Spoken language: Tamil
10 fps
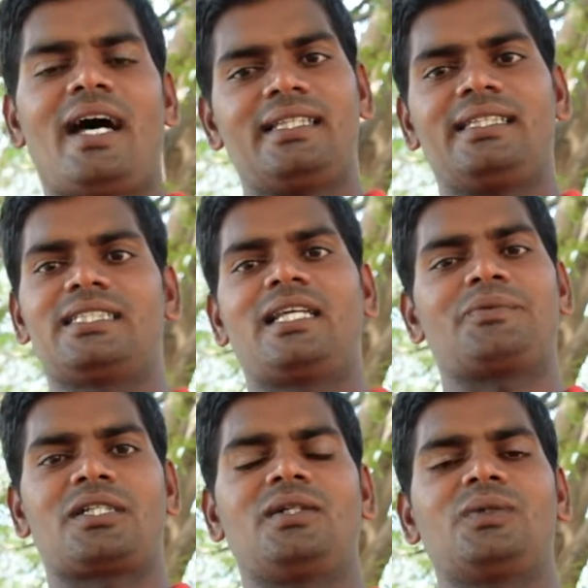அதை
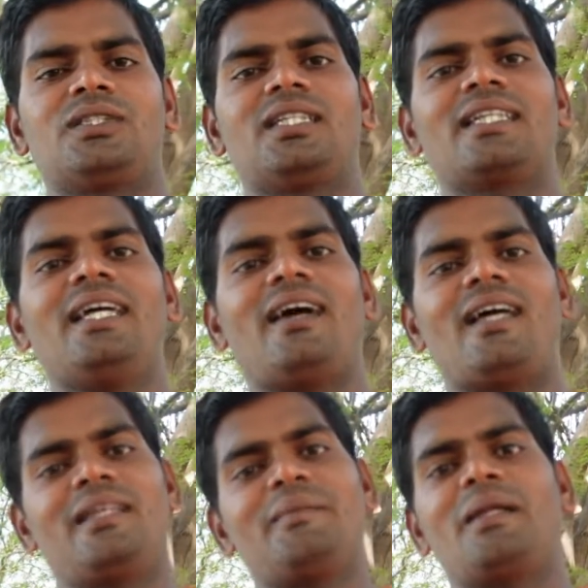டிஸ்கிரிப்ஷனில் கொடுத்துருக்கேன்
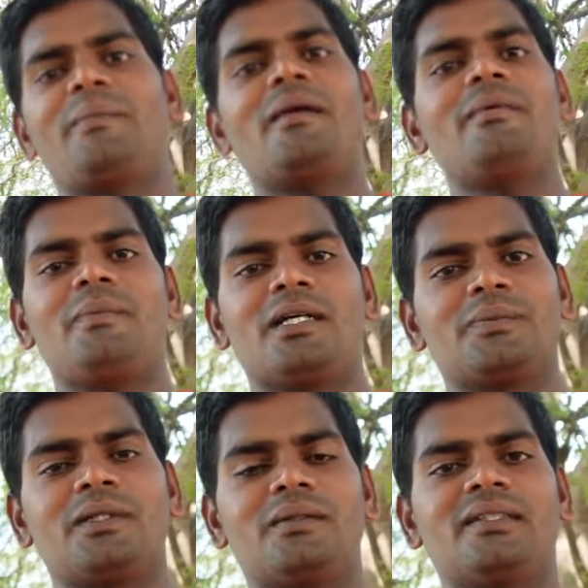அதே மாதிரி பேபி
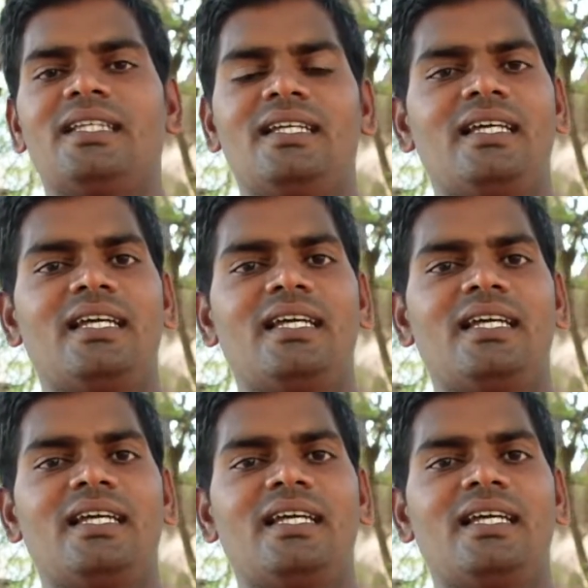பாஸ்போர்ட்டை வந்து